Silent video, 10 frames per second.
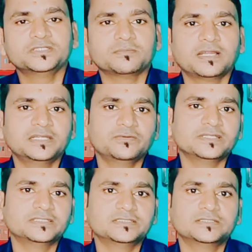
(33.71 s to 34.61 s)
स्मार्ट
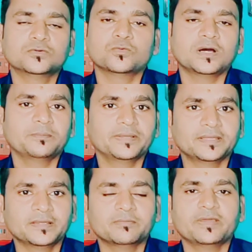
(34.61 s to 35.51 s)
डिवाइसेस वहाँ पे
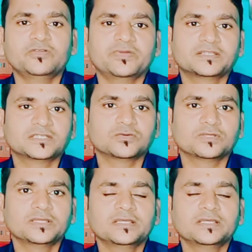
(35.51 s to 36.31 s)
मैन्युफैक्चर होंगे